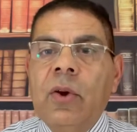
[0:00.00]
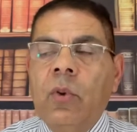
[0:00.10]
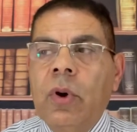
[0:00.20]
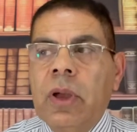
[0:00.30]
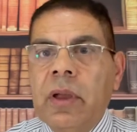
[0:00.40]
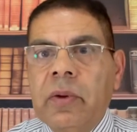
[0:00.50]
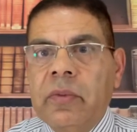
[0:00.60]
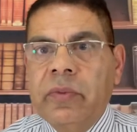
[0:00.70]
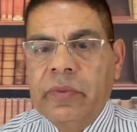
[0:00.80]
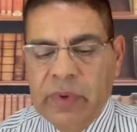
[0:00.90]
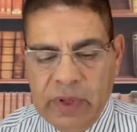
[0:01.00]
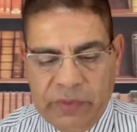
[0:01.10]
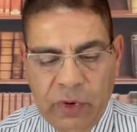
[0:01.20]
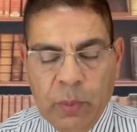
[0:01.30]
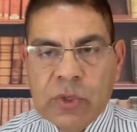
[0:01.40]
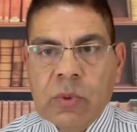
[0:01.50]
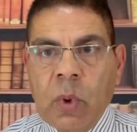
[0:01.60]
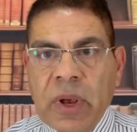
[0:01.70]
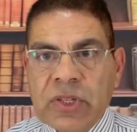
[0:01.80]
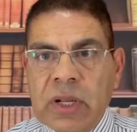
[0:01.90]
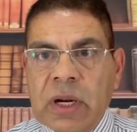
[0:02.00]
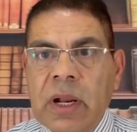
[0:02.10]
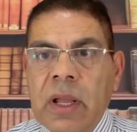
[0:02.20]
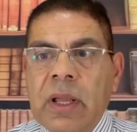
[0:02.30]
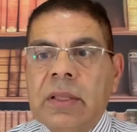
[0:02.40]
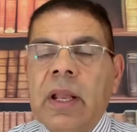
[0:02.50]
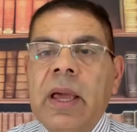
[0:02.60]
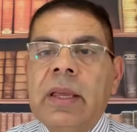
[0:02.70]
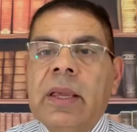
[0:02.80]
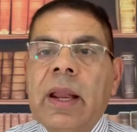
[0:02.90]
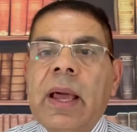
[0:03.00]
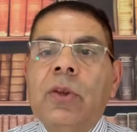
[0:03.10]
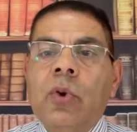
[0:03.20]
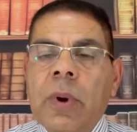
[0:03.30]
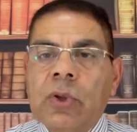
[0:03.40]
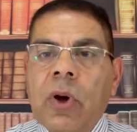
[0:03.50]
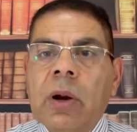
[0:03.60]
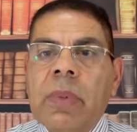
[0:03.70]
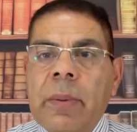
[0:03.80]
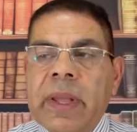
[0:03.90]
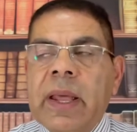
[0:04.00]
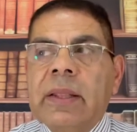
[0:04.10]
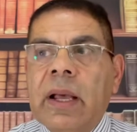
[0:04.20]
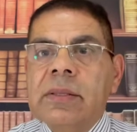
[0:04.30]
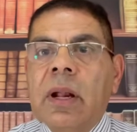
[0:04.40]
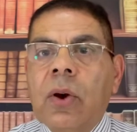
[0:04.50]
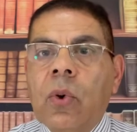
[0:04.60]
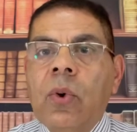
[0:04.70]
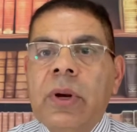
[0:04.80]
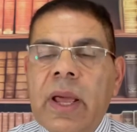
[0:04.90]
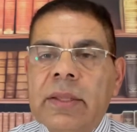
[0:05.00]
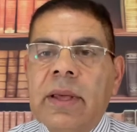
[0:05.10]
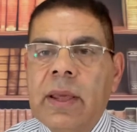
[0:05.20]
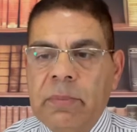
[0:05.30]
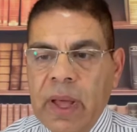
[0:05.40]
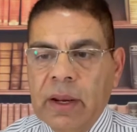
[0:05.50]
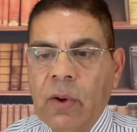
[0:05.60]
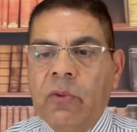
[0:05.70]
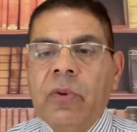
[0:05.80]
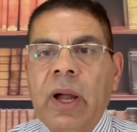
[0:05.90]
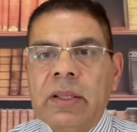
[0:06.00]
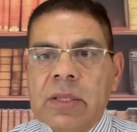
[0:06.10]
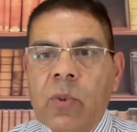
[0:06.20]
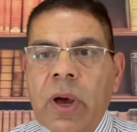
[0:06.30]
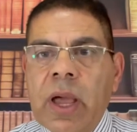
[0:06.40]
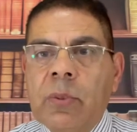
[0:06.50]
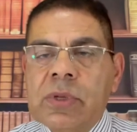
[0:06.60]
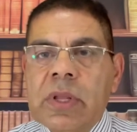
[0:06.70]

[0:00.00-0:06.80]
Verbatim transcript: وفي لبس المبشر تلاقي كان عنده برضو أربع بنات عذرة كنا تنبأنا وفي واحد اسمه أغابوس